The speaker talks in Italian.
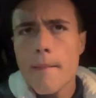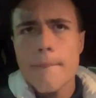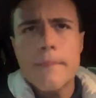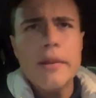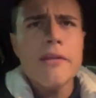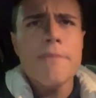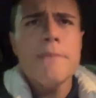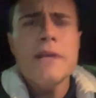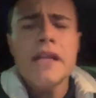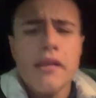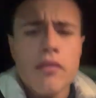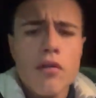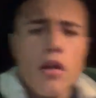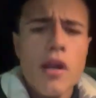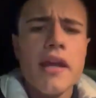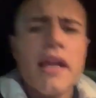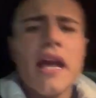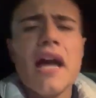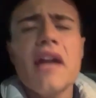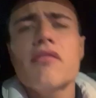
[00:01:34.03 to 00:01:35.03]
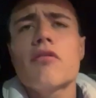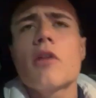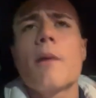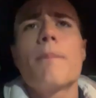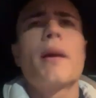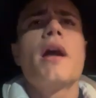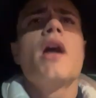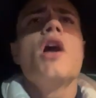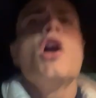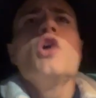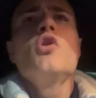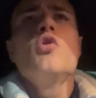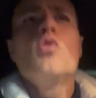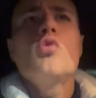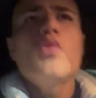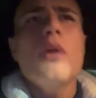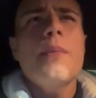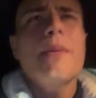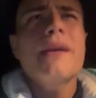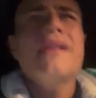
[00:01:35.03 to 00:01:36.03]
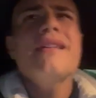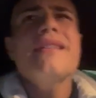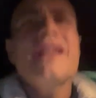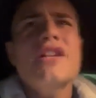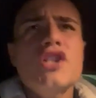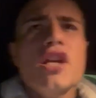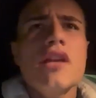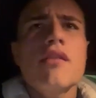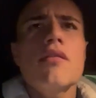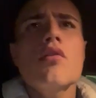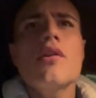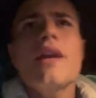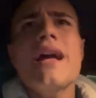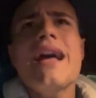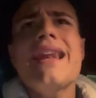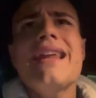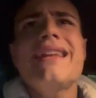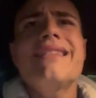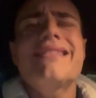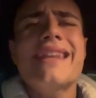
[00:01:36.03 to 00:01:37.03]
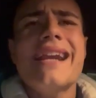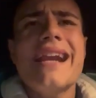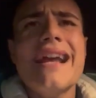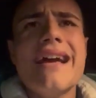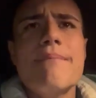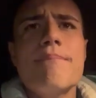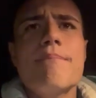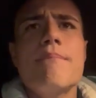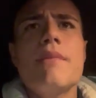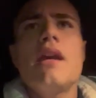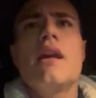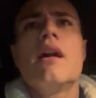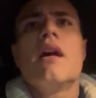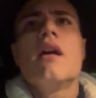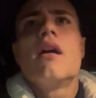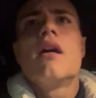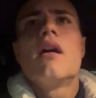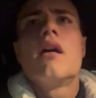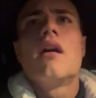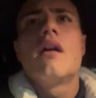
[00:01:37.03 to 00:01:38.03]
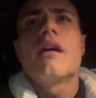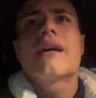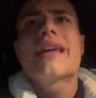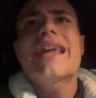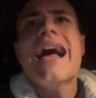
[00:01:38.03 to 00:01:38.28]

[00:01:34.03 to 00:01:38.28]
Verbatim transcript: per Spinazzola e Karsop non una partita eccezionale entrambi eh,